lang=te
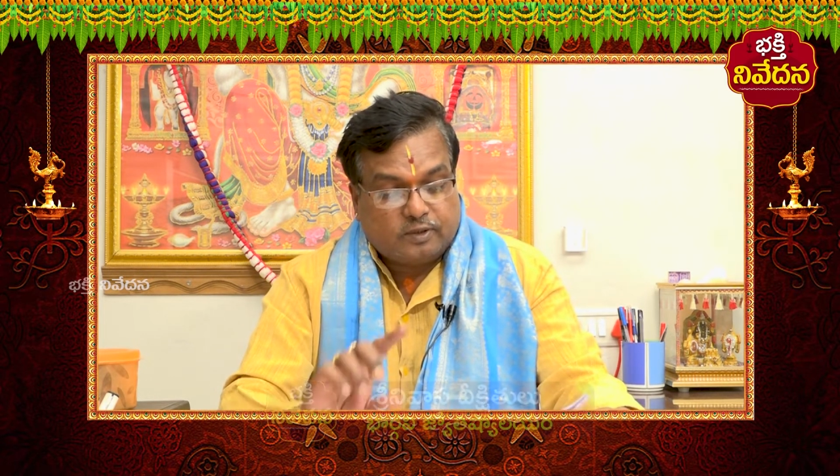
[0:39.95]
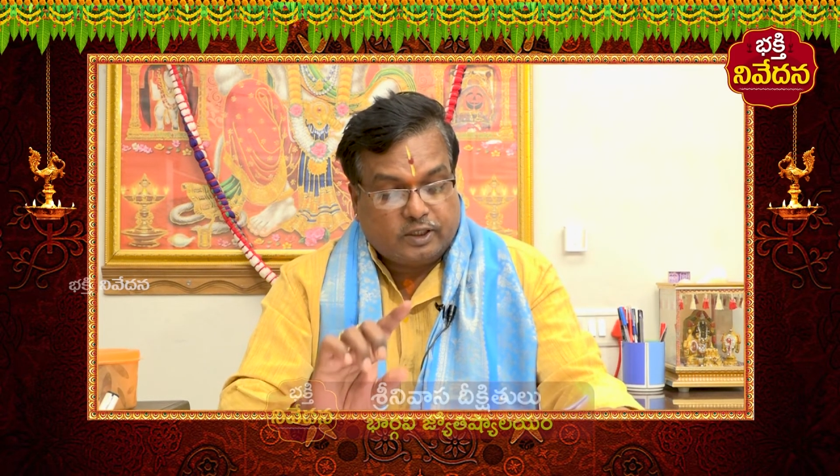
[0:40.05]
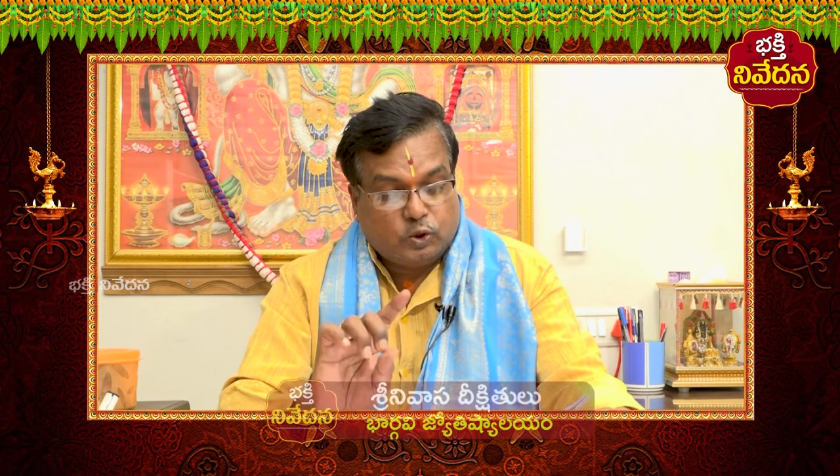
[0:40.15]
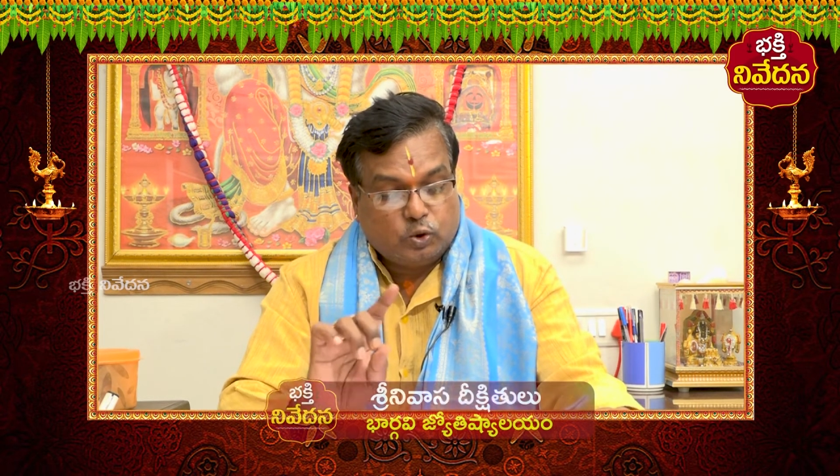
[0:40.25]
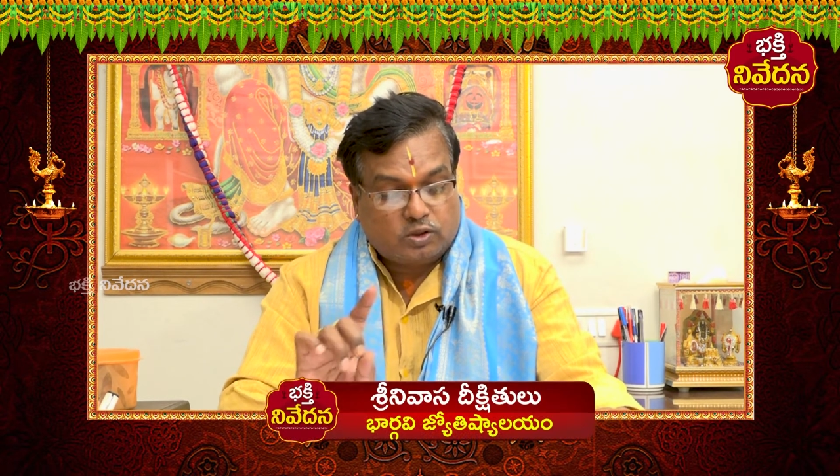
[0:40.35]

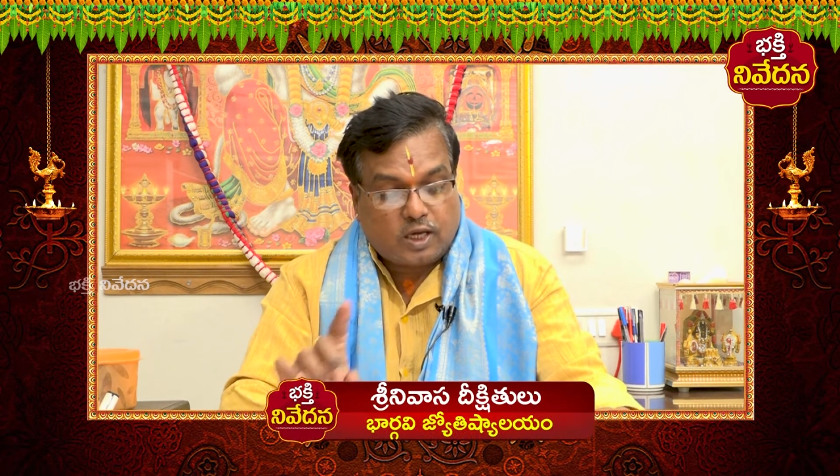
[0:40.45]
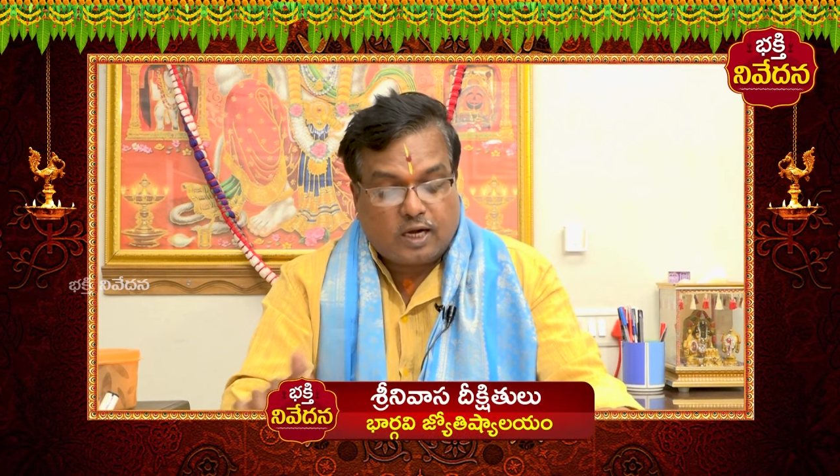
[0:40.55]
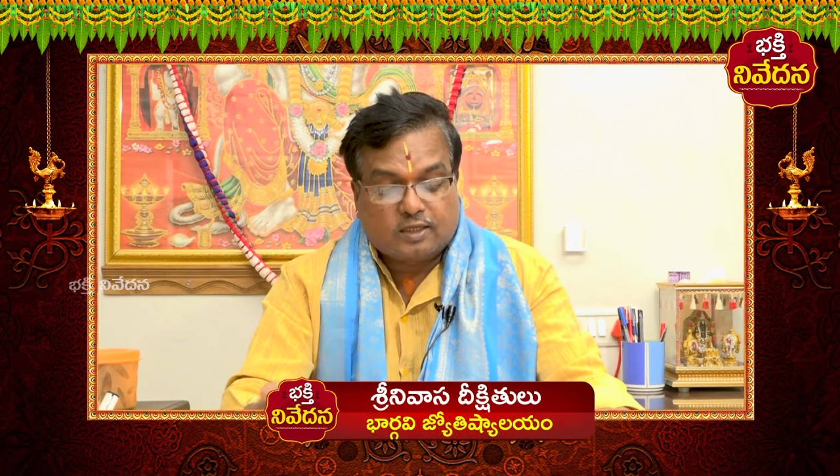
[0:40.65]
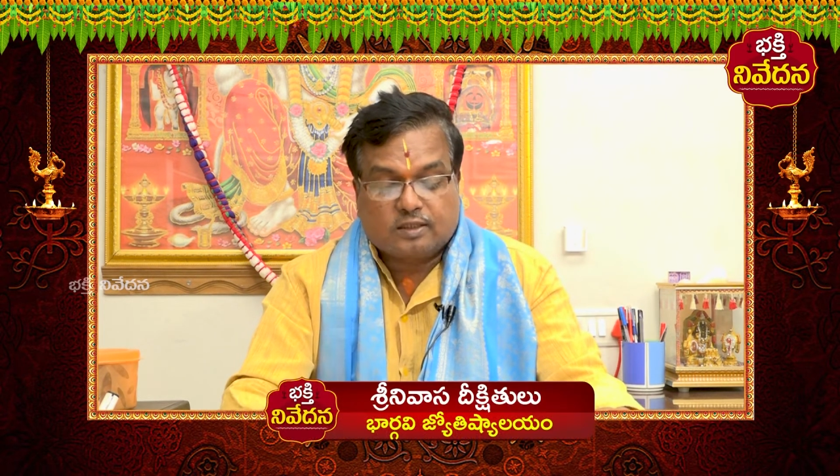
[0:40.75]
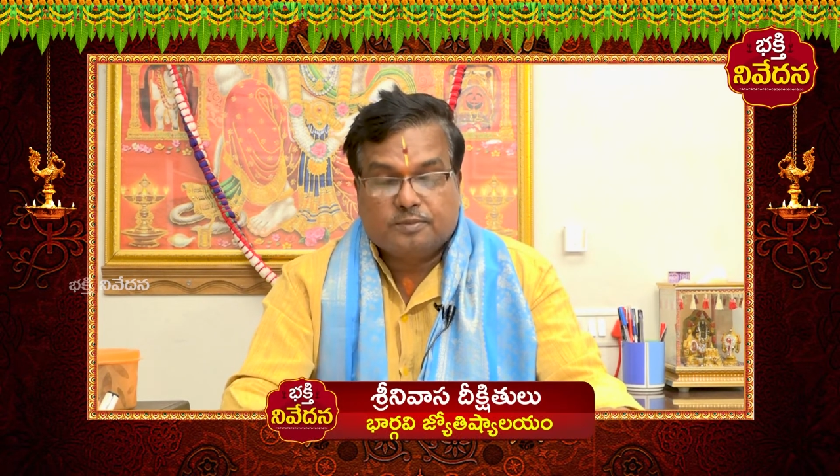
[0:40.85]
రెండు
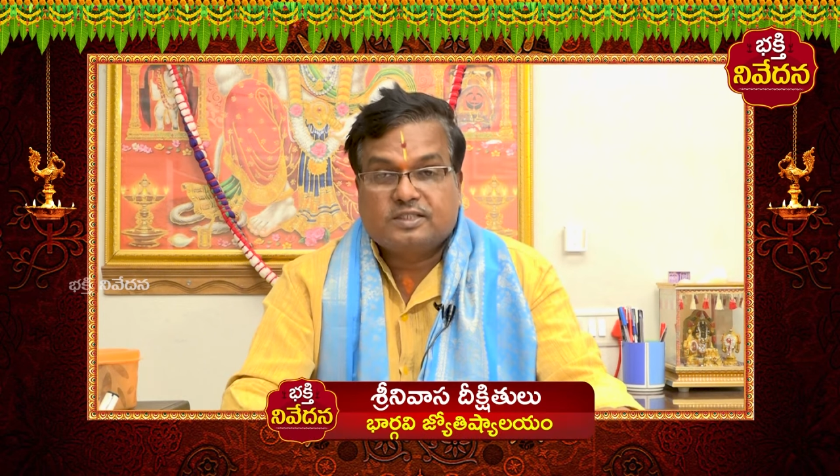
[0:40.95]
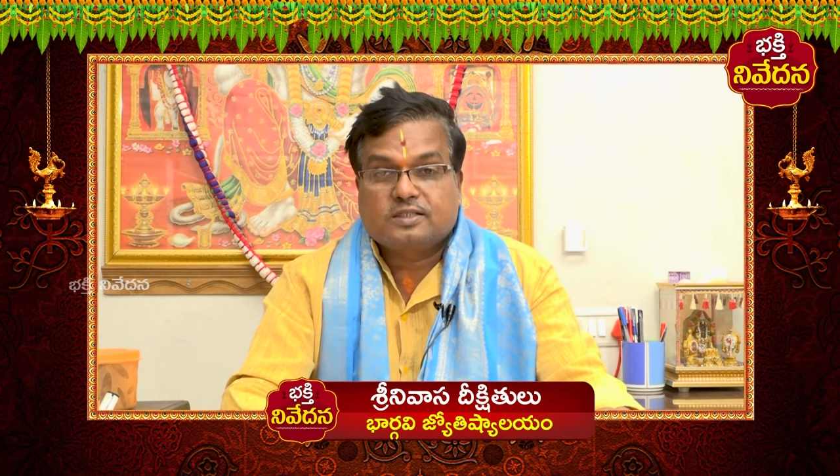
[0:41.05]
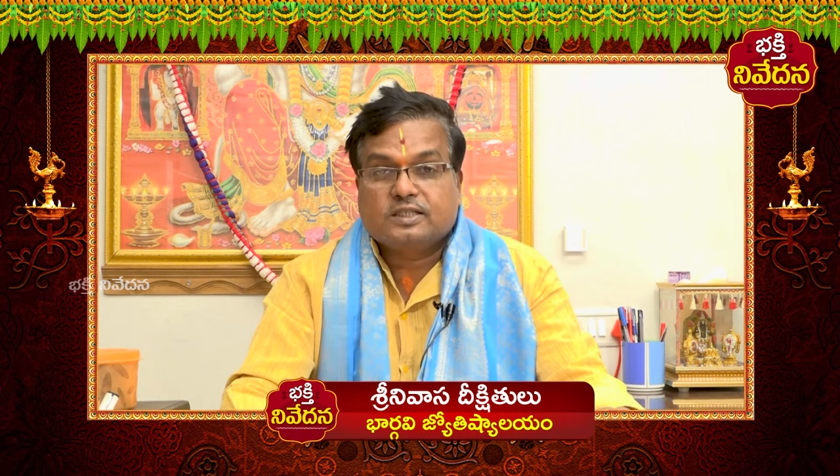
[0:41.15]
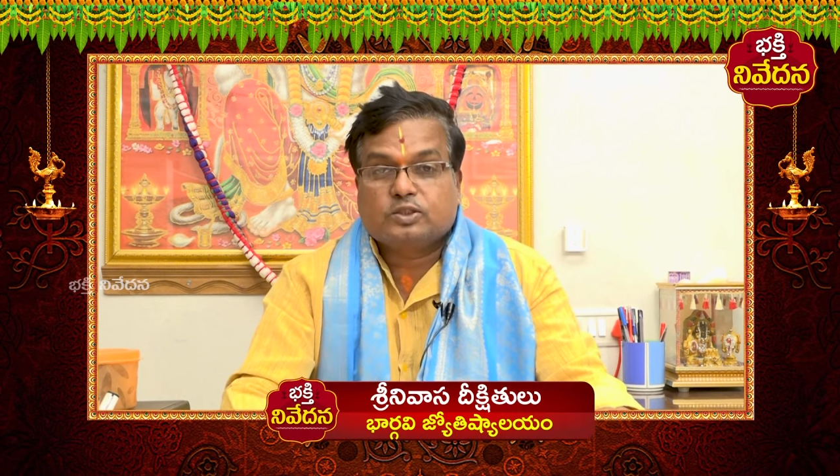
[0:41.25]
తారల సమిష్టి